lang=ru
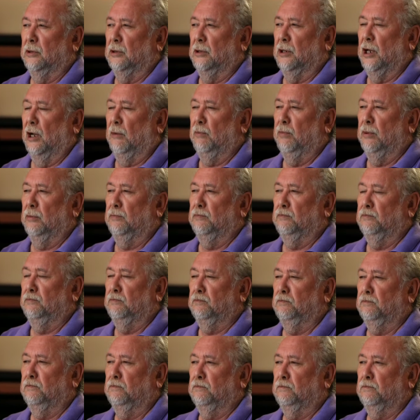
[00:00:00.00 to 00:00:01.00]
как бы
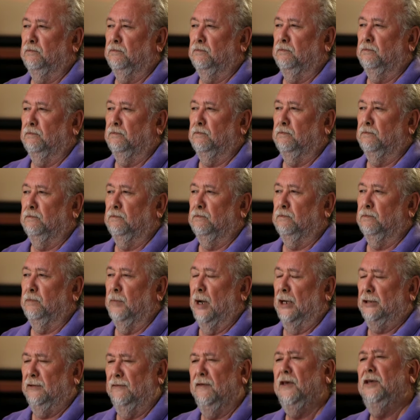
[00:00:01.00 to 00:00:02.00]

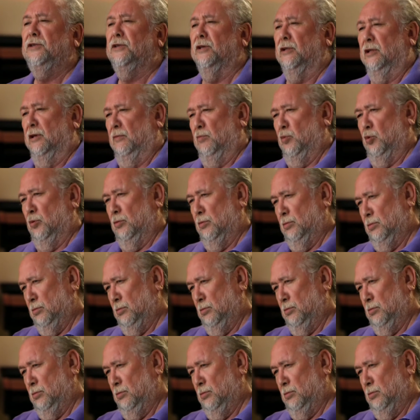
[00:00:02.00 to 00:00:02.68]
ответил ему.